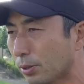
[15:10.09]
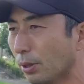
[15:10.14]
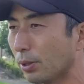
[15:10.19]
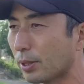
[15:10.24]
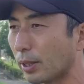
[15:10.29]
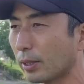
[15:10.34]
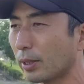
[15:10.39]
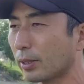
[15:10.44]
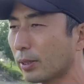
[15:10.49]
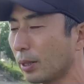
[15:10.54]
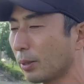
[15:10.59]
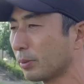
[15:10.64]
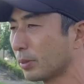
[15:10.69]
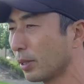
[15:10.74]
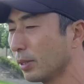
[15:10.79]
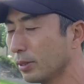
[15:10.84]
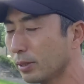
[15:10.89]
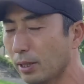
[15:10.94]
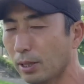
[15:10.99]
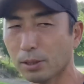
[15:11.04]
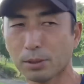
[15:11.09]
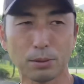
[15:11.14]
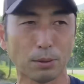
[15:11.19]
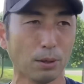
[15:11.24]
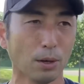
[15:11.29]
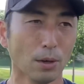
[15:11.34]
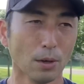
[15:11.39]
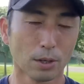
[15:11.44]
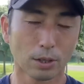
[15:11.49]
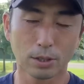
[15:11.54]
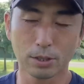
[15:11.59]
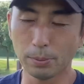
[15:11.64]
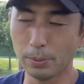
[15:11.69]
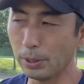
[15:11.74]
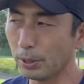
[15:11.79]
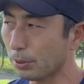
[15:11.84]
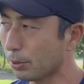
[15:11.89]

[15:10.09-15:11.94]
ごい硬くて全然こう首